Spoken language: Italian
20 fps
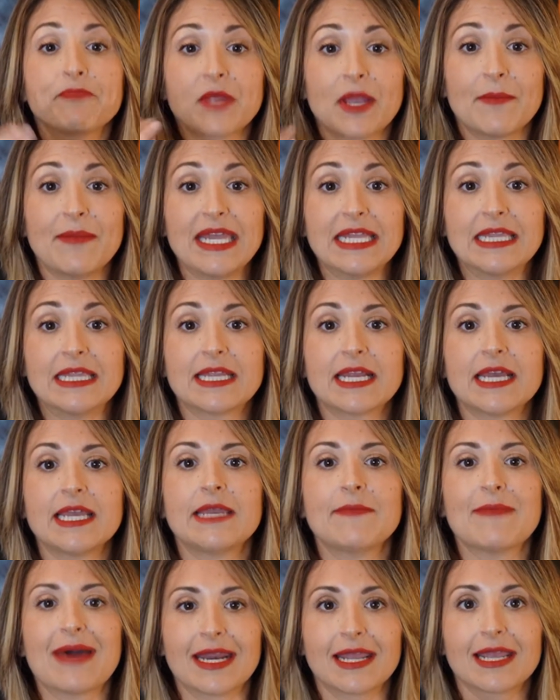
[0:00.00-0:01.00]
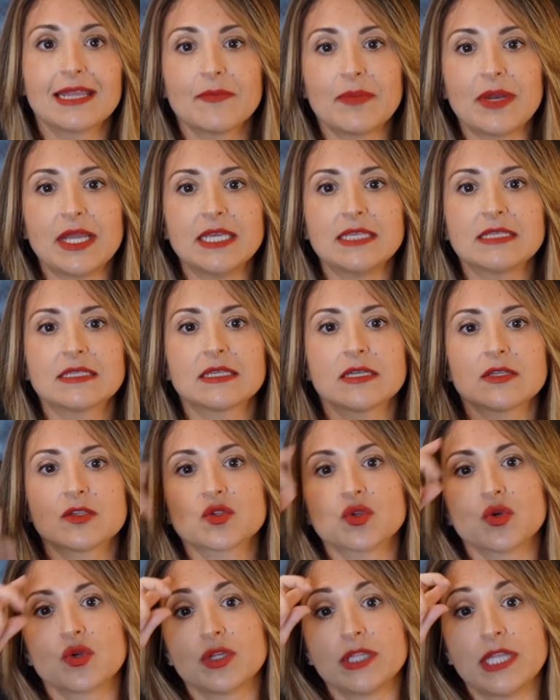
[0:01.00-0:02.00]
mentre i marketplace
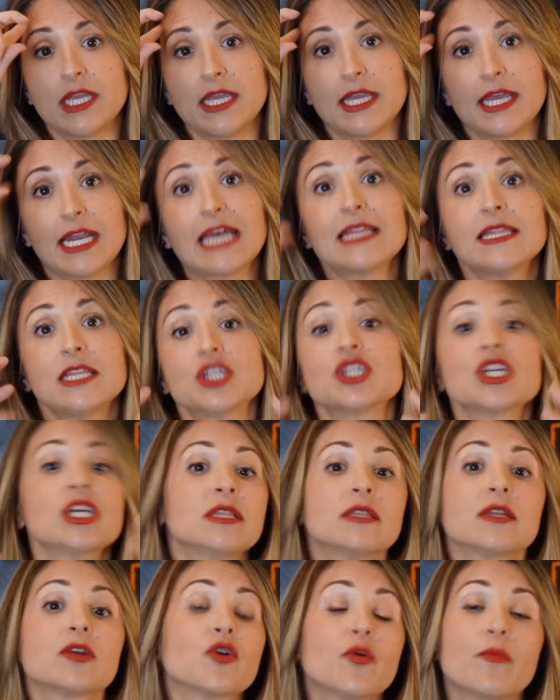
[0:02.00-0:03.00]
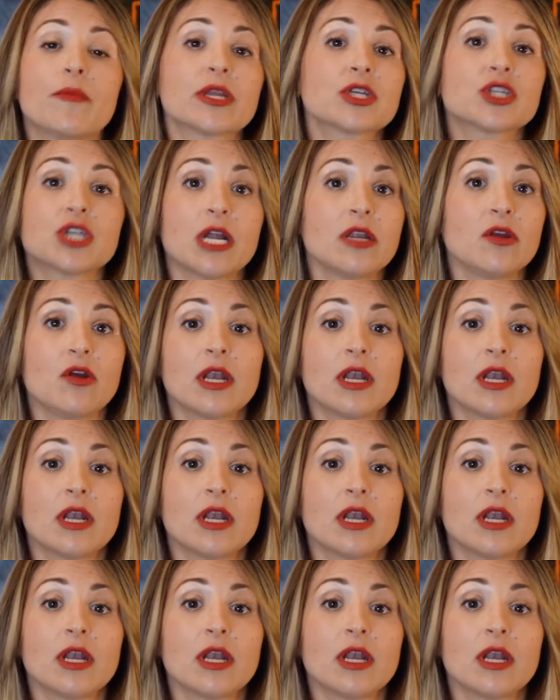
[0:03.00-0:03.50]
sono dei grandi centri commerciali